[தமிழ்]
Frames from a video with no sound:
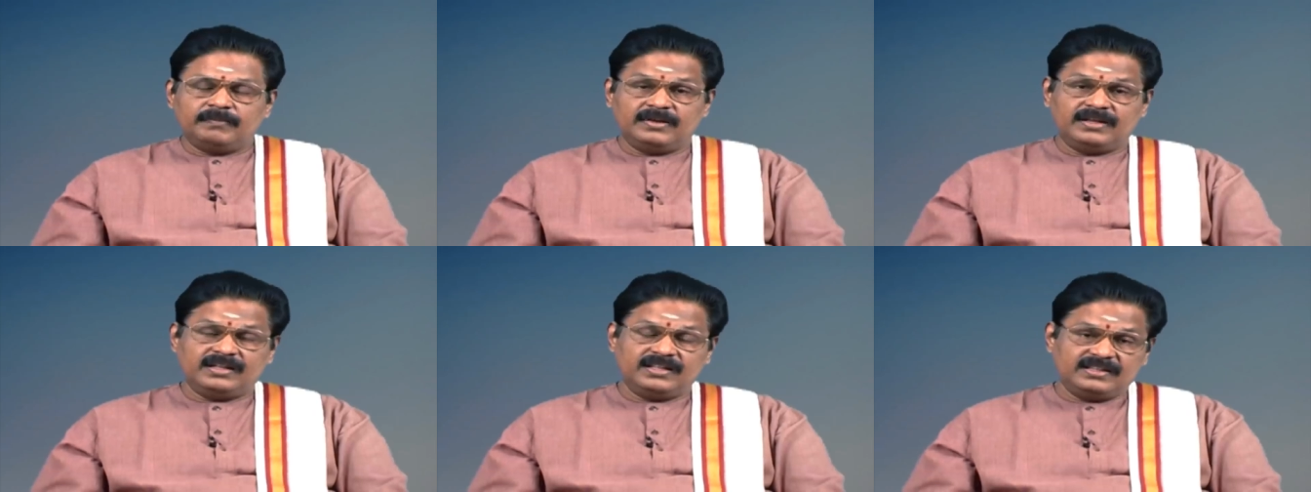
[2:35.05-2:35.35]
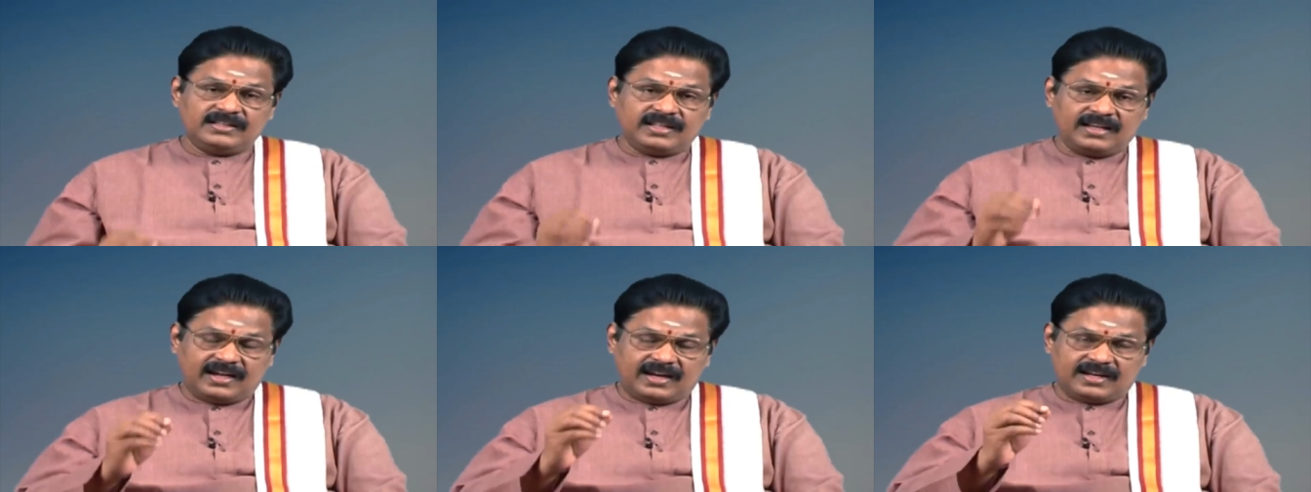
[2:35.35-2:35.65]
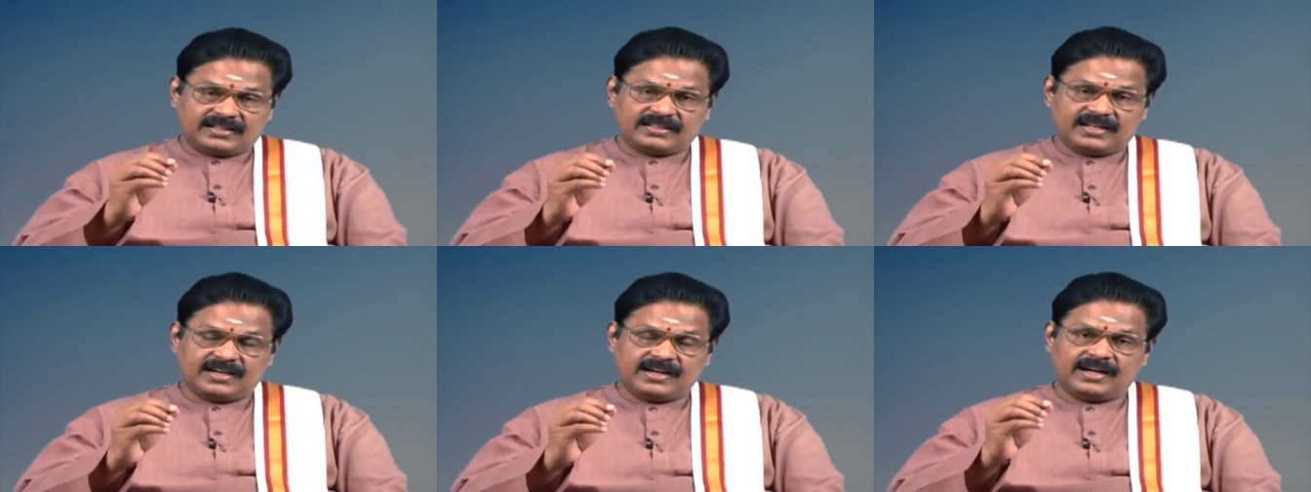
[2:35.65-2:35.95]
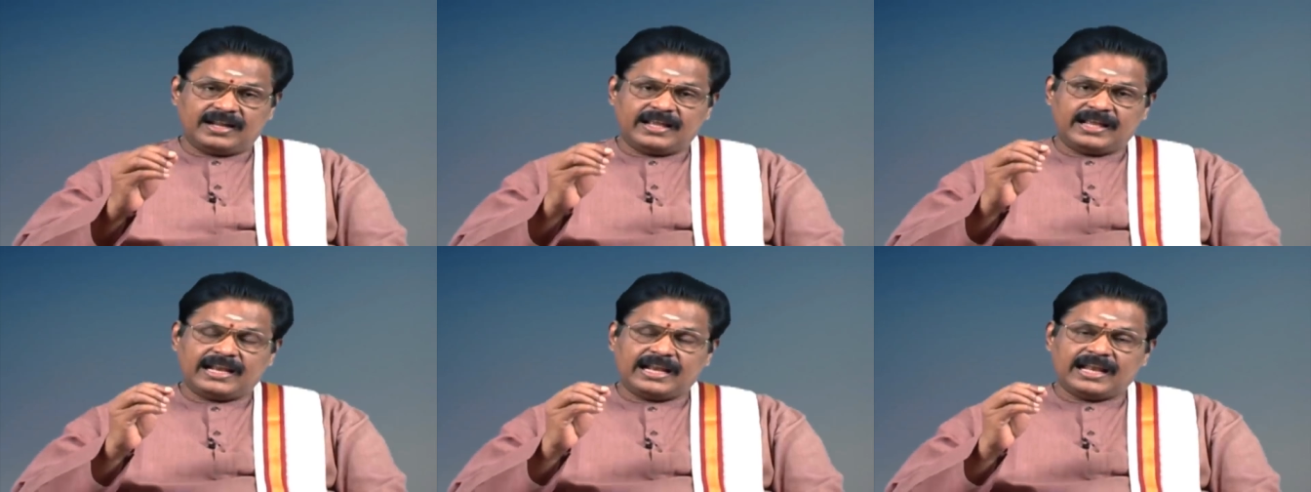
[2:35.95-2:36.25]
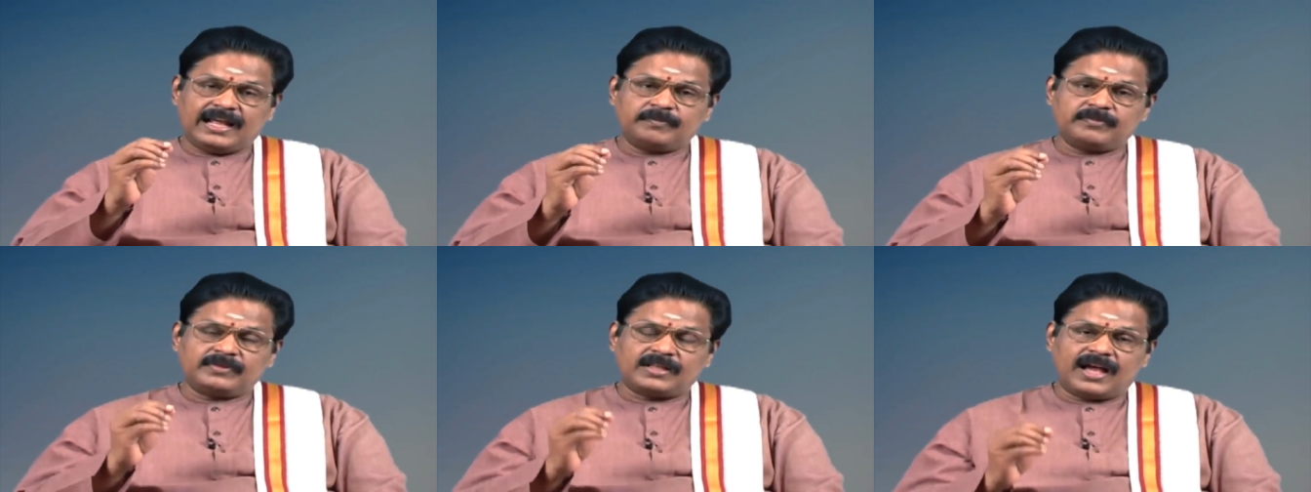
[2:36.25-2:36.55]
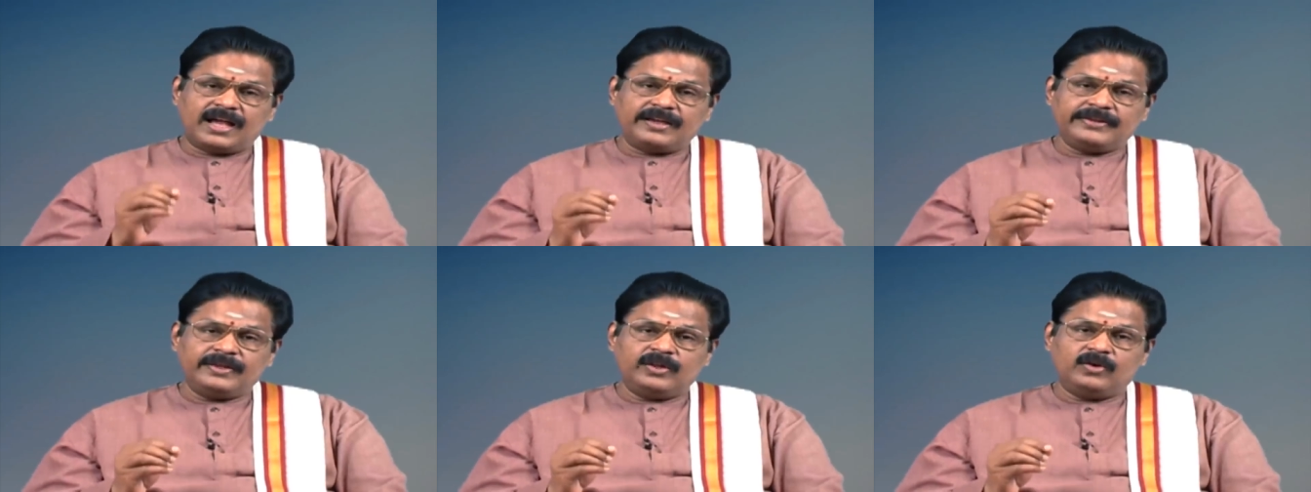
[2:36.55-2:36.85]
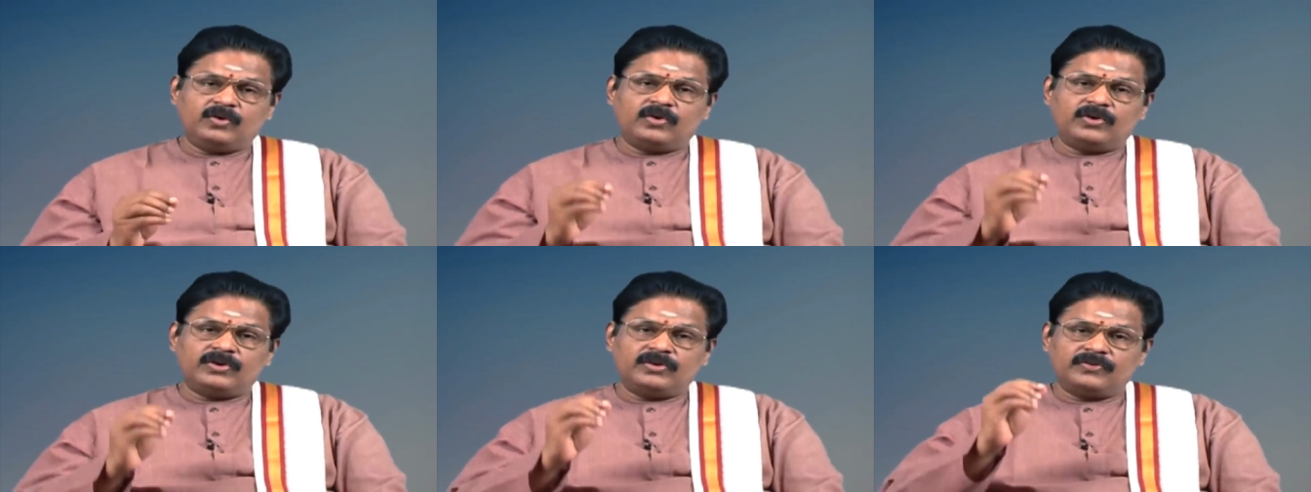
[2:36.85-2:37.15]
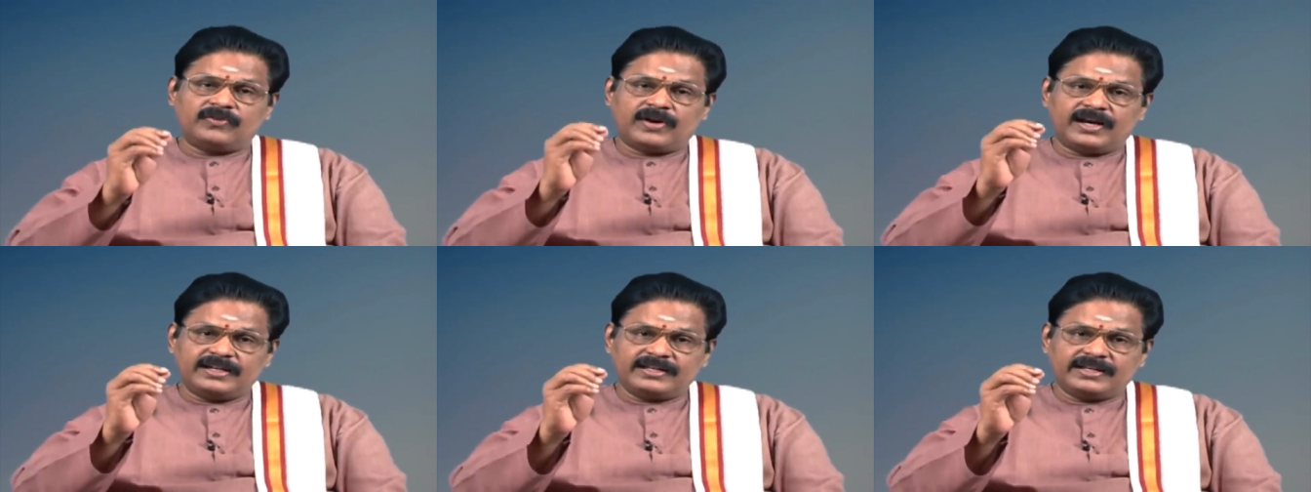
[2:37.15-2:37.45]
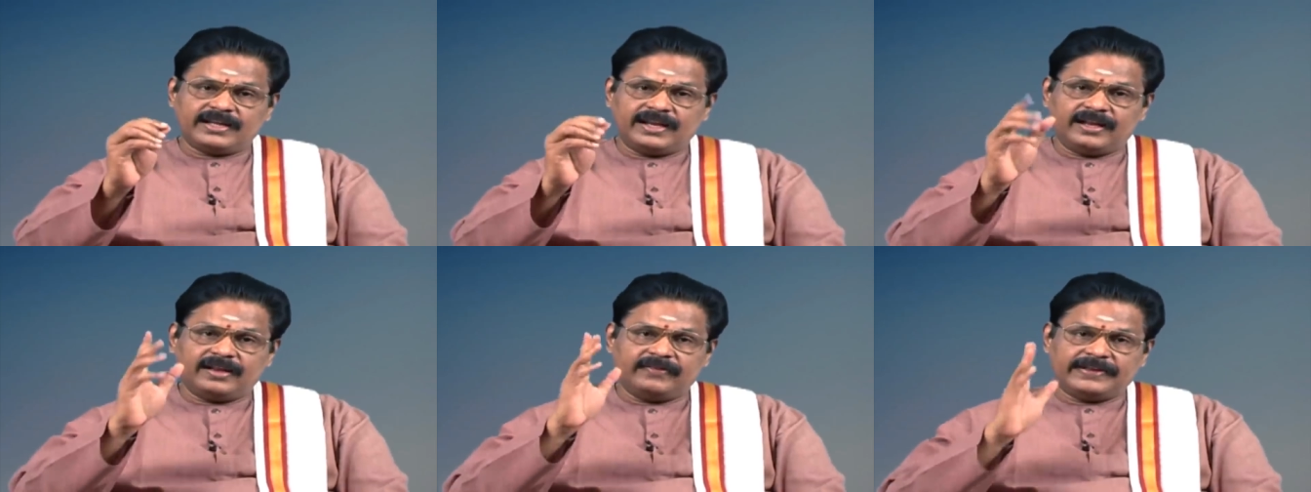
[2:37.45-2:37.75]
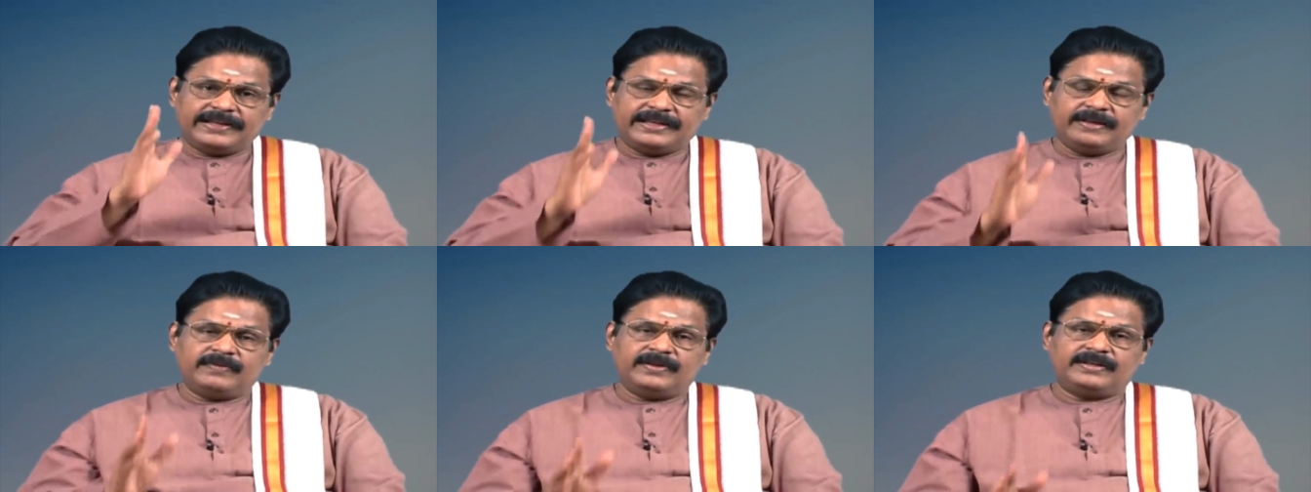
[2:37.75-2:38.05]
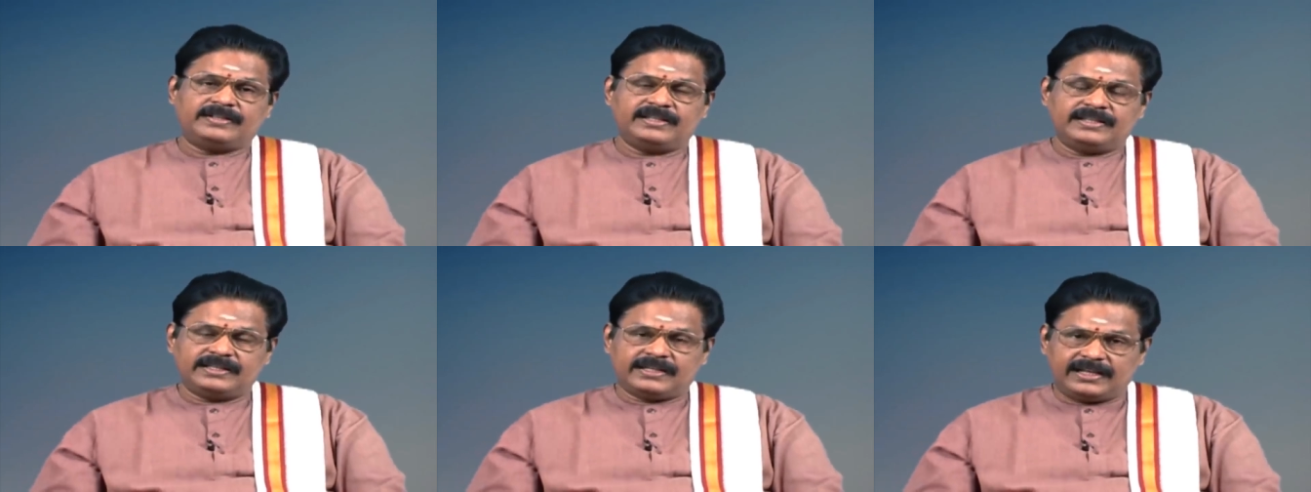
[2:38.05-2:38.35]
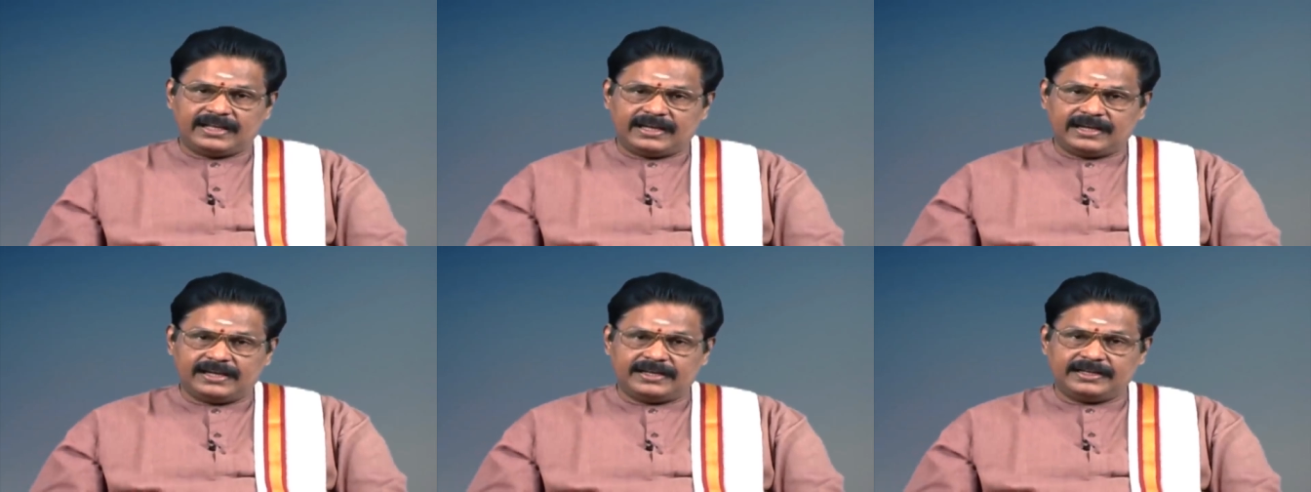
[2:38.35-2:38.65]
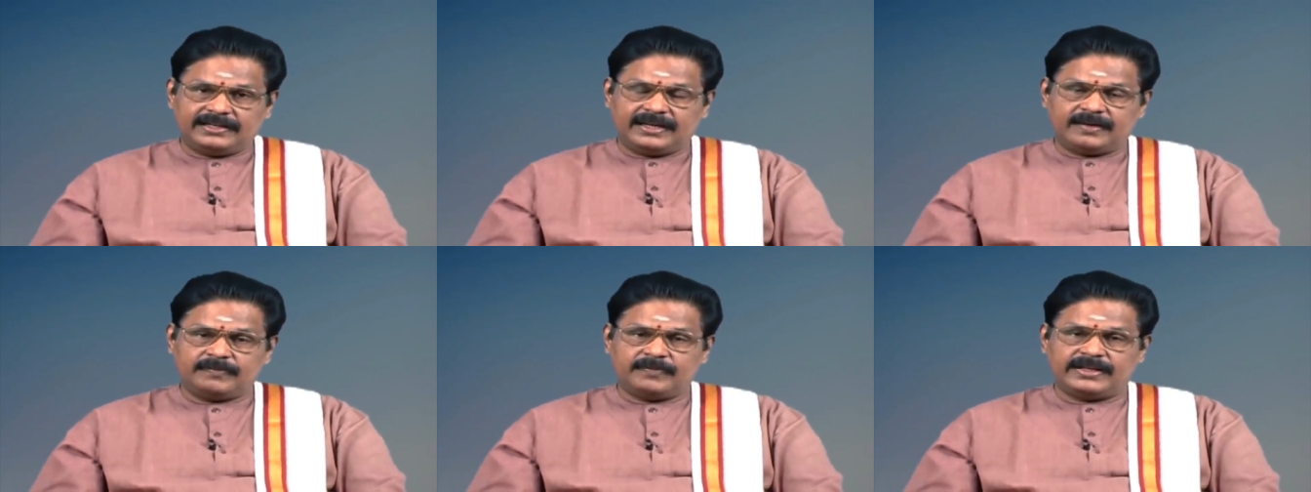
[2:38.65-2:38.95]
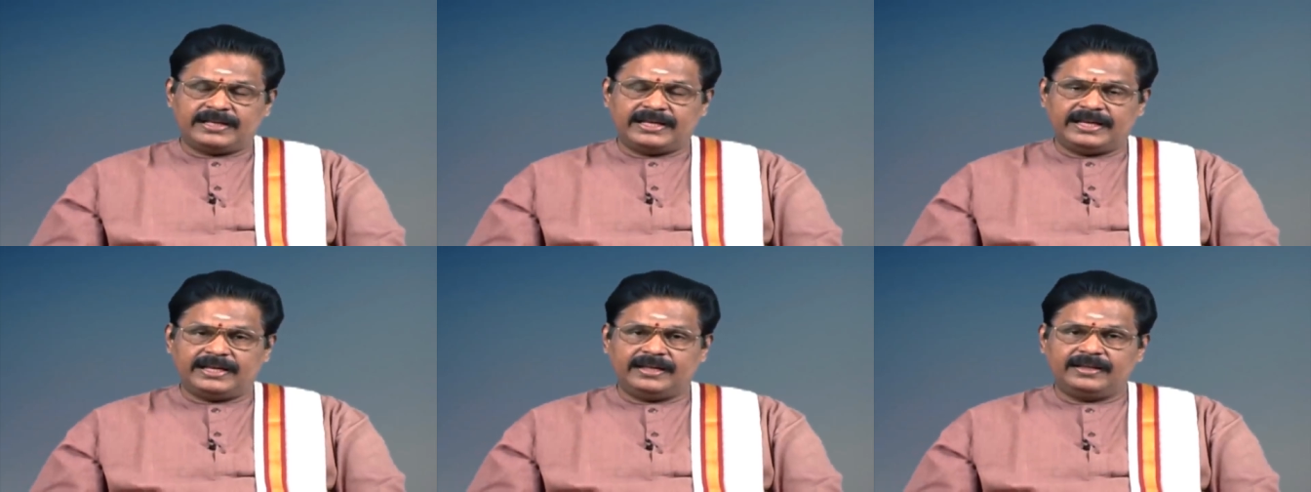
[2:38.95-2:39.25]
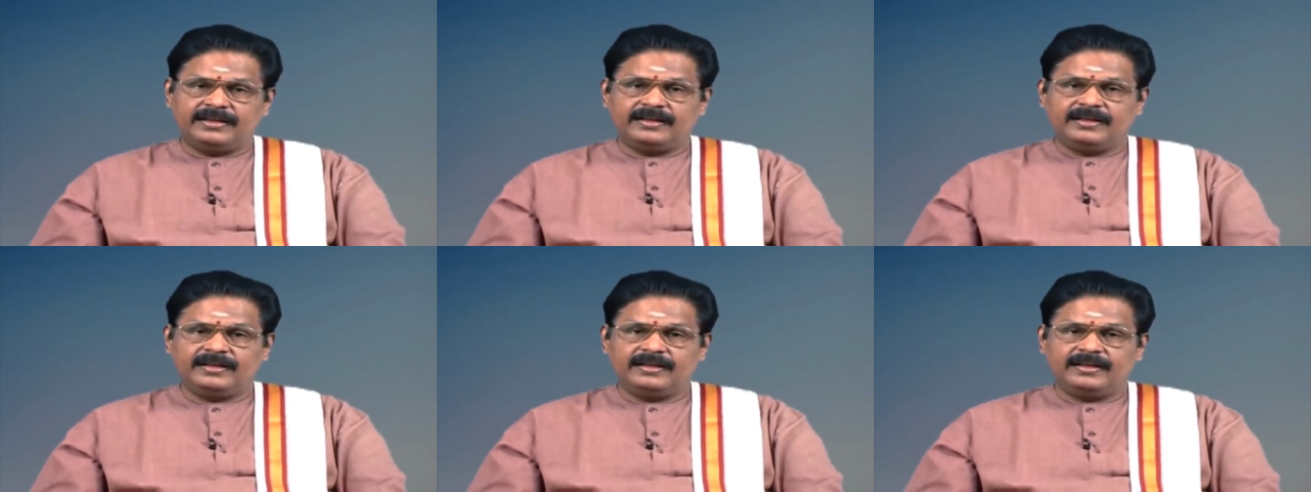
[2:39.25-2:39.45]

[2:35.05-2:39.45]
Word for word: மிகுந்த கஷ்டங்களை எல்லாம் தாங்கி கொண்டு வாழ்க்கையிலே வெற்றி பெற்றிருக்கிறீர்கள் என்பதை